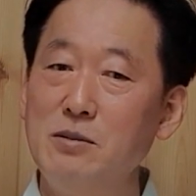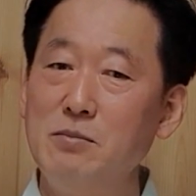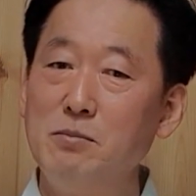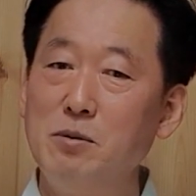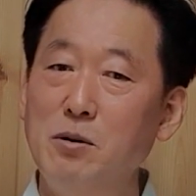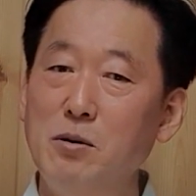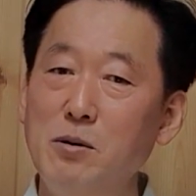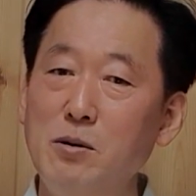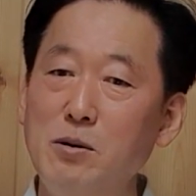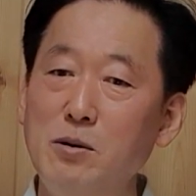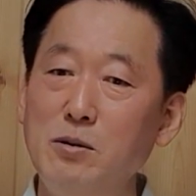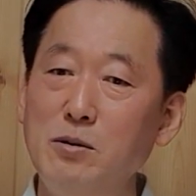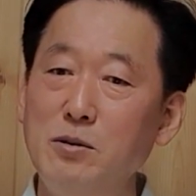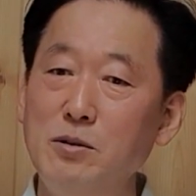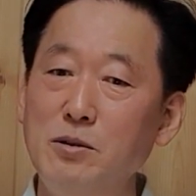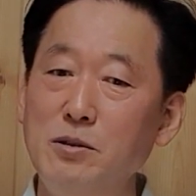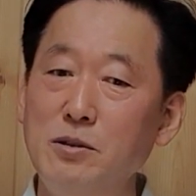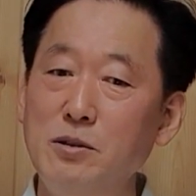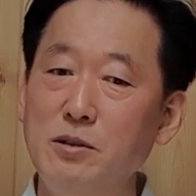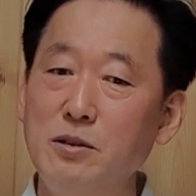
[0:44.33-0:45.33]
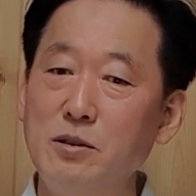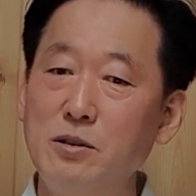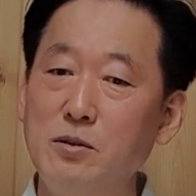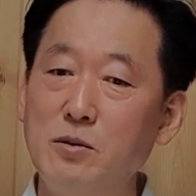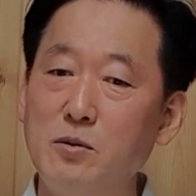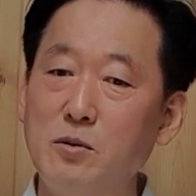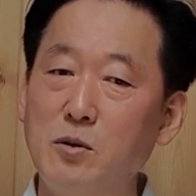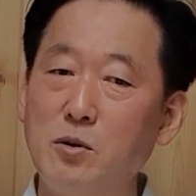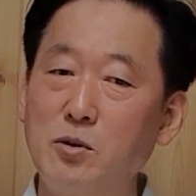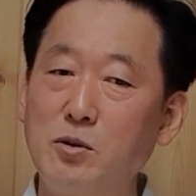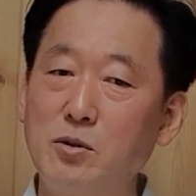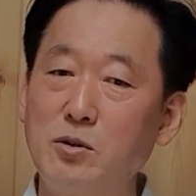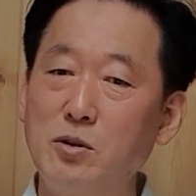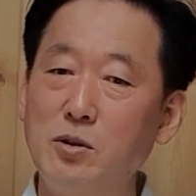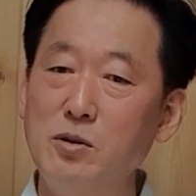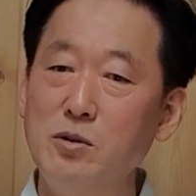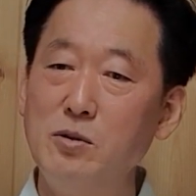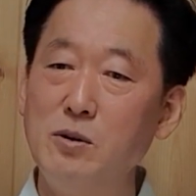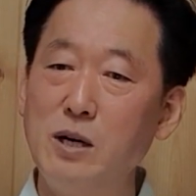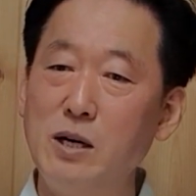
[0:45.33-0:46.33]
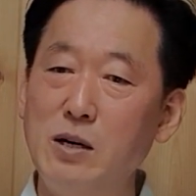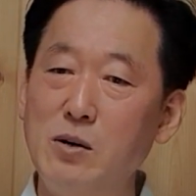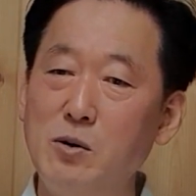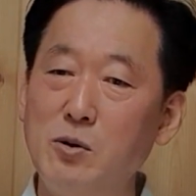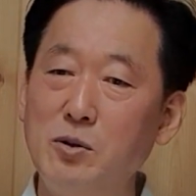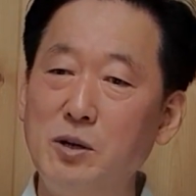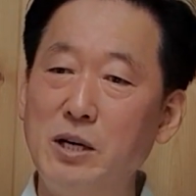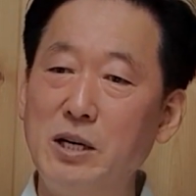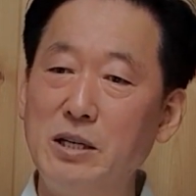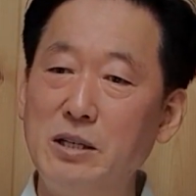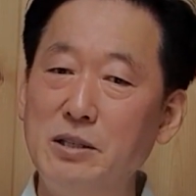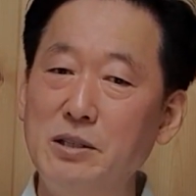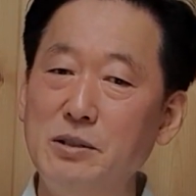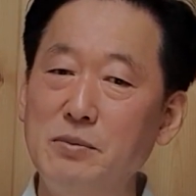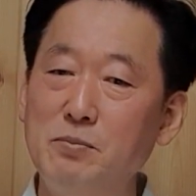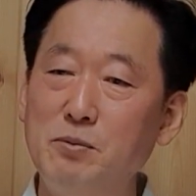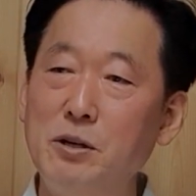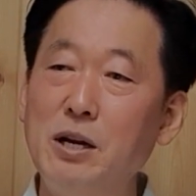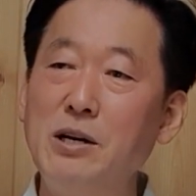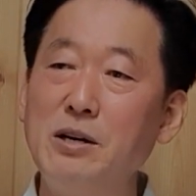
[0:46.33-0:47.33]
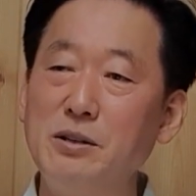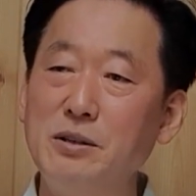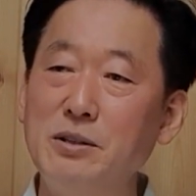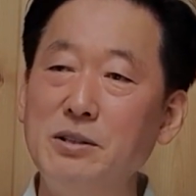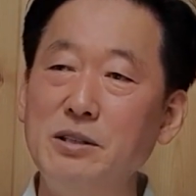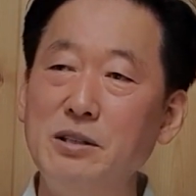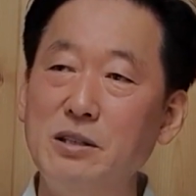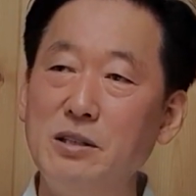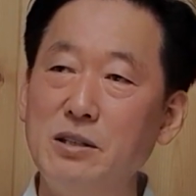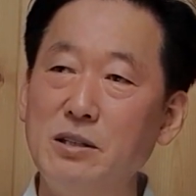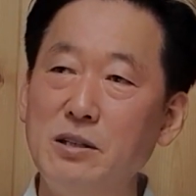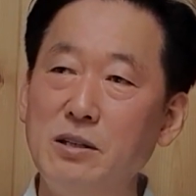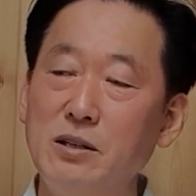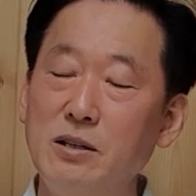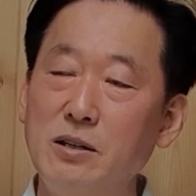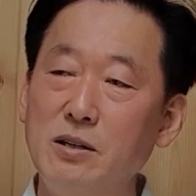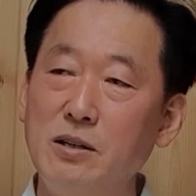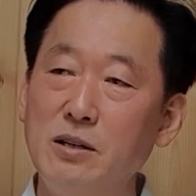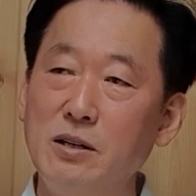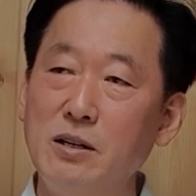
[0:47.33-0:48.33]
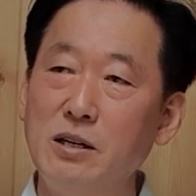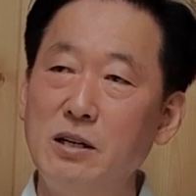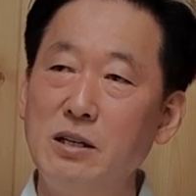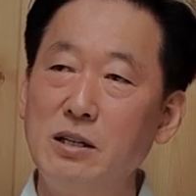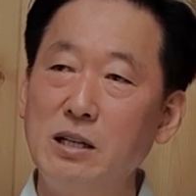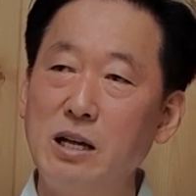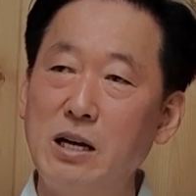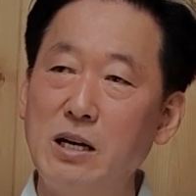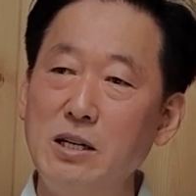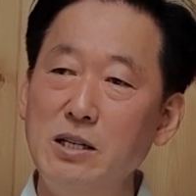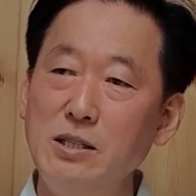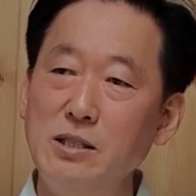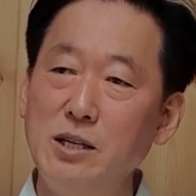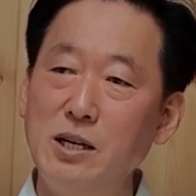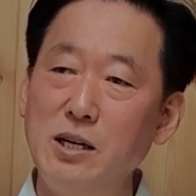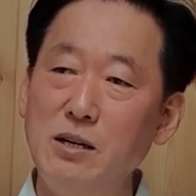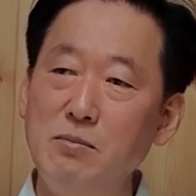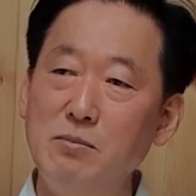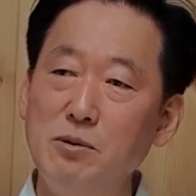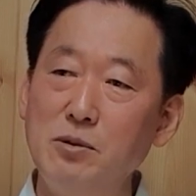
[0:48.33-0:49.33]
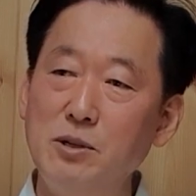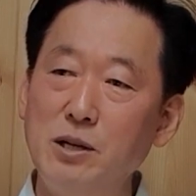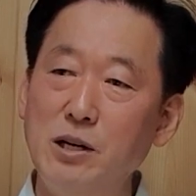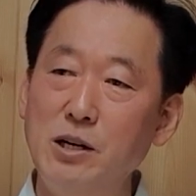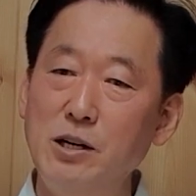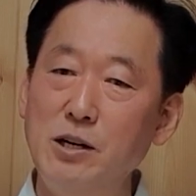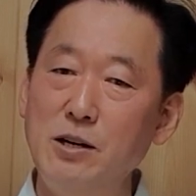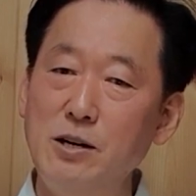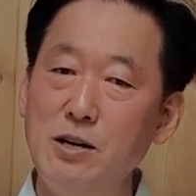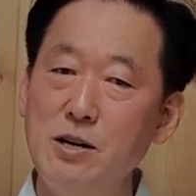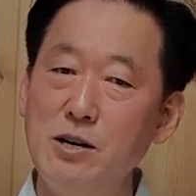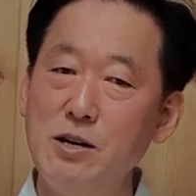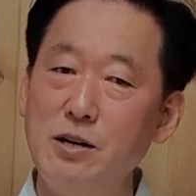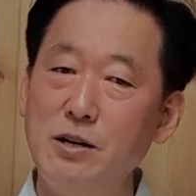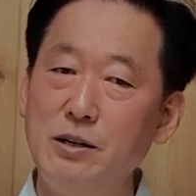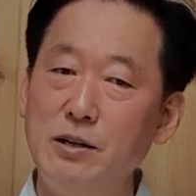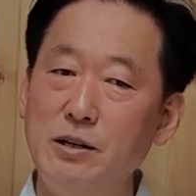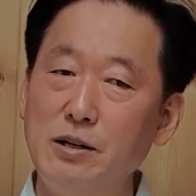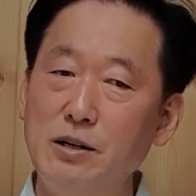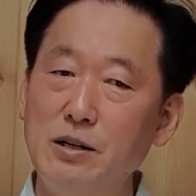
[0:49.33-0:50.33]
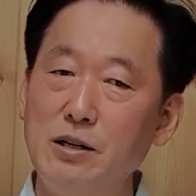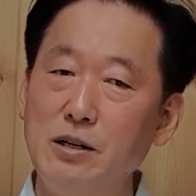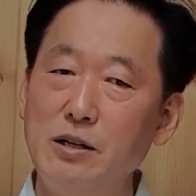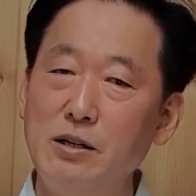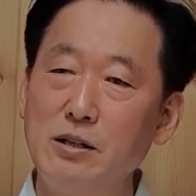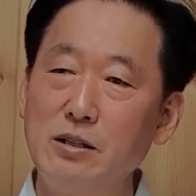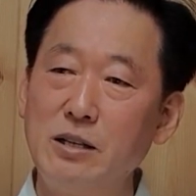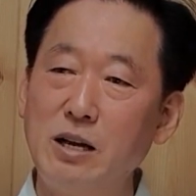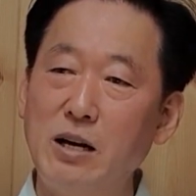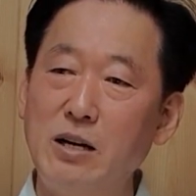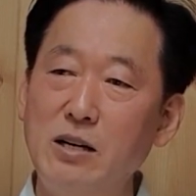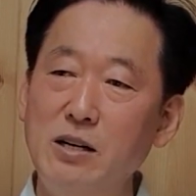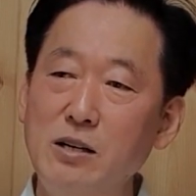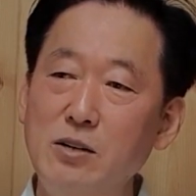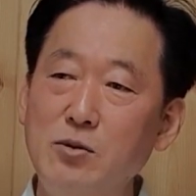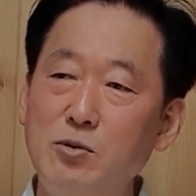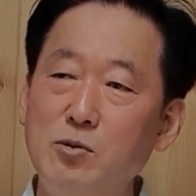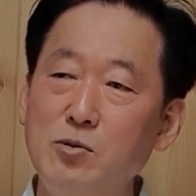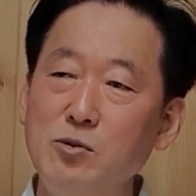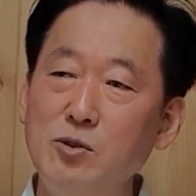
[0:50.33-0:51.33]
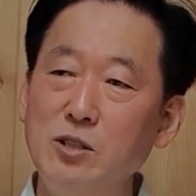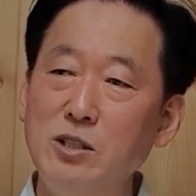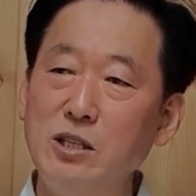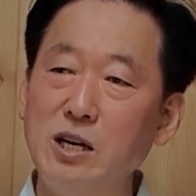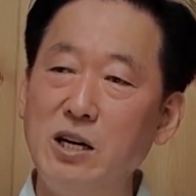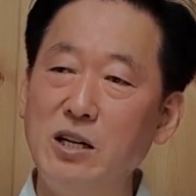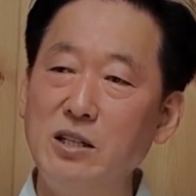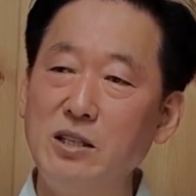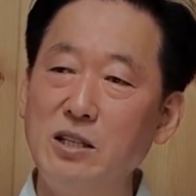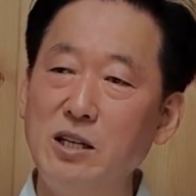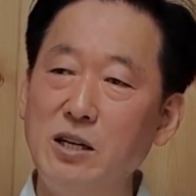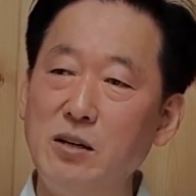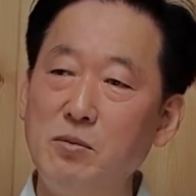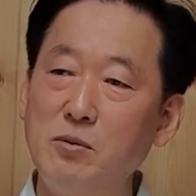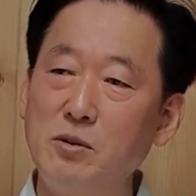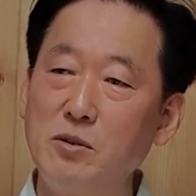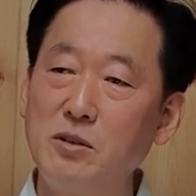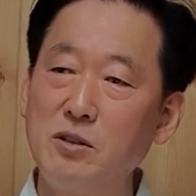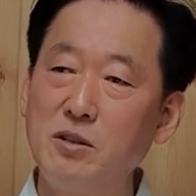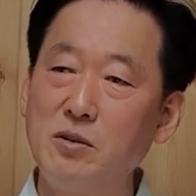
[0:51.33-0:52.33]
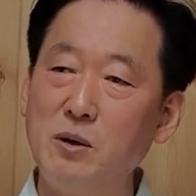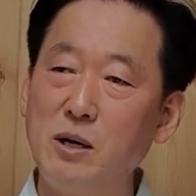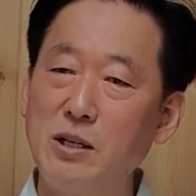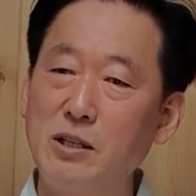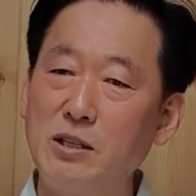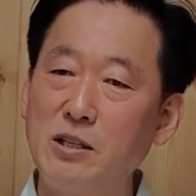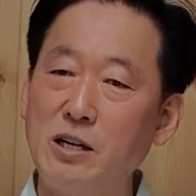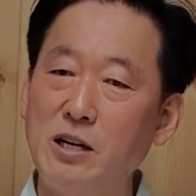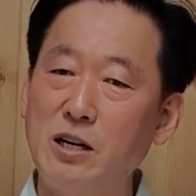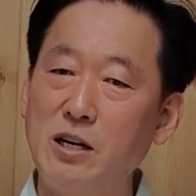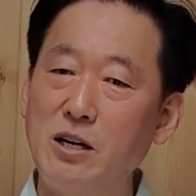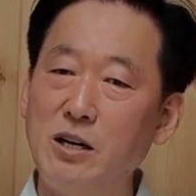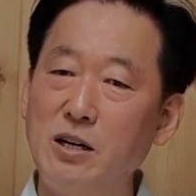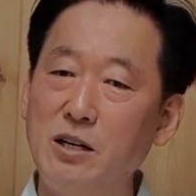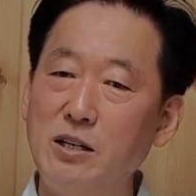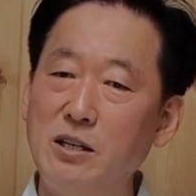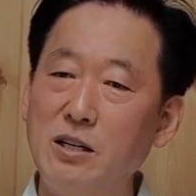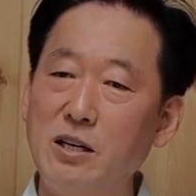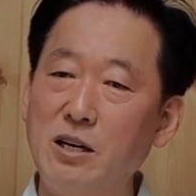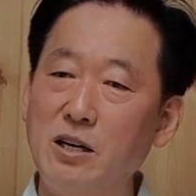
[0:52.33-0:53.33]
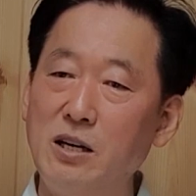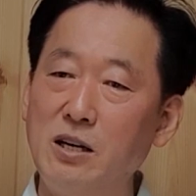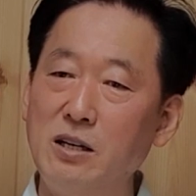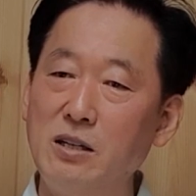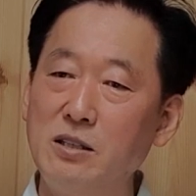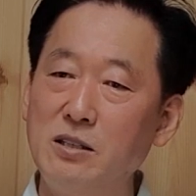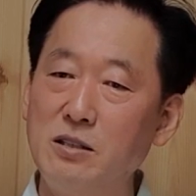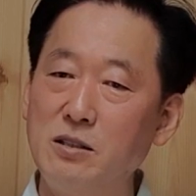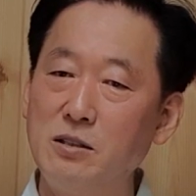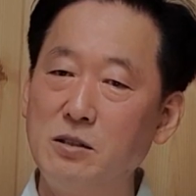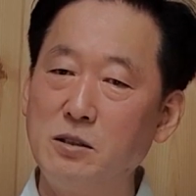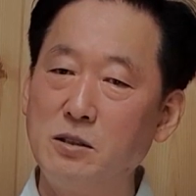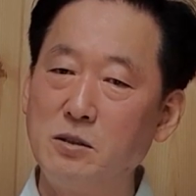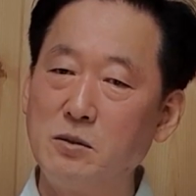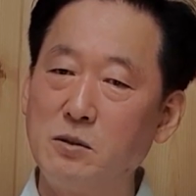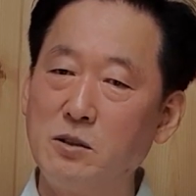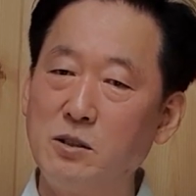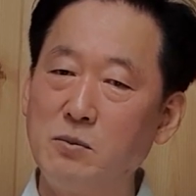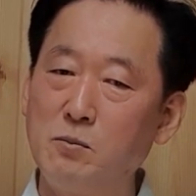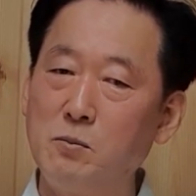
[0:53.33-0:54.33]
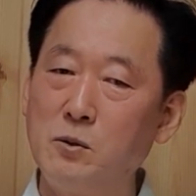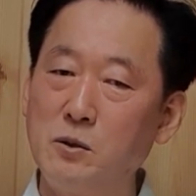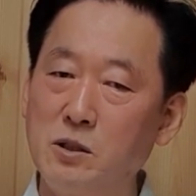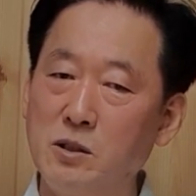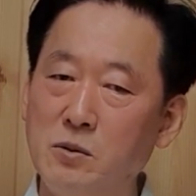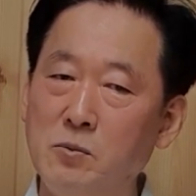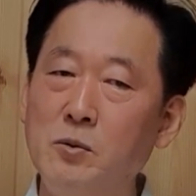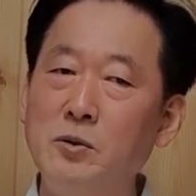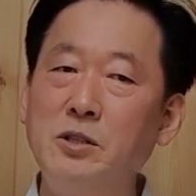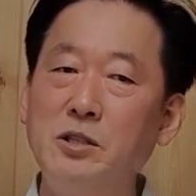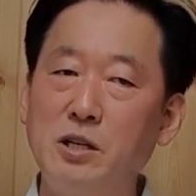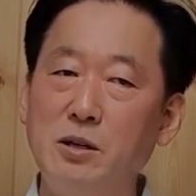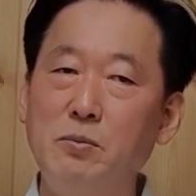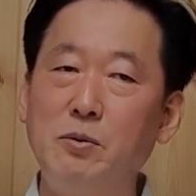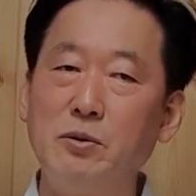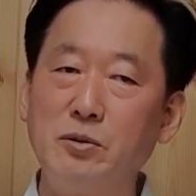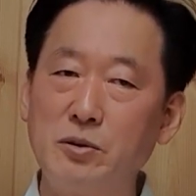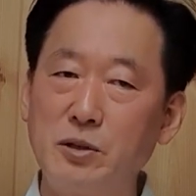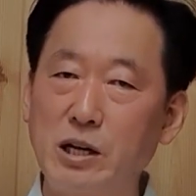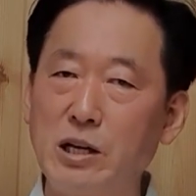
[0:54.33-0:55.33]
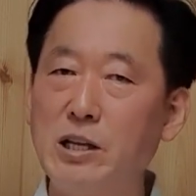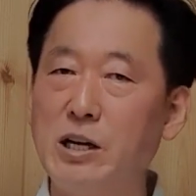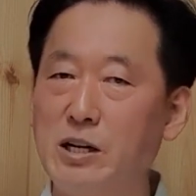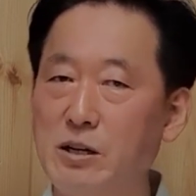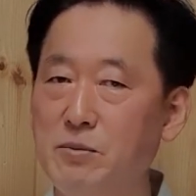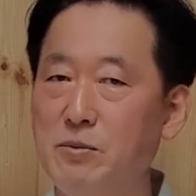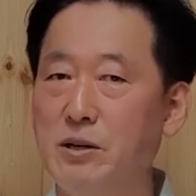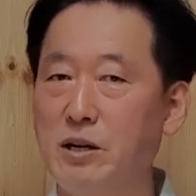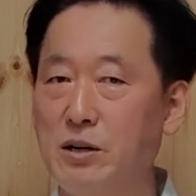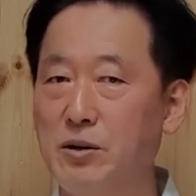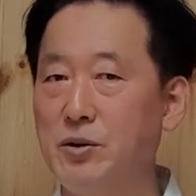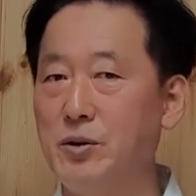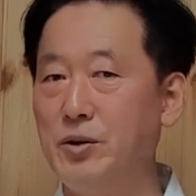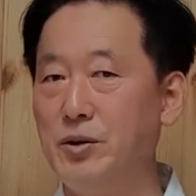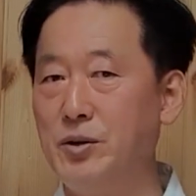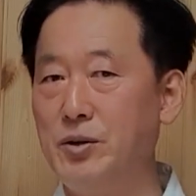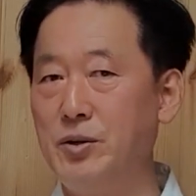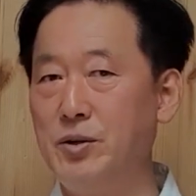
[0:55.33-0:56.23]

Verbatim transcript: 모든 고통과 고난은, 불행은 다른 사람보다 나를 중시한 데부터 왔다. 이게 그분들이 보는 깨달음이라고.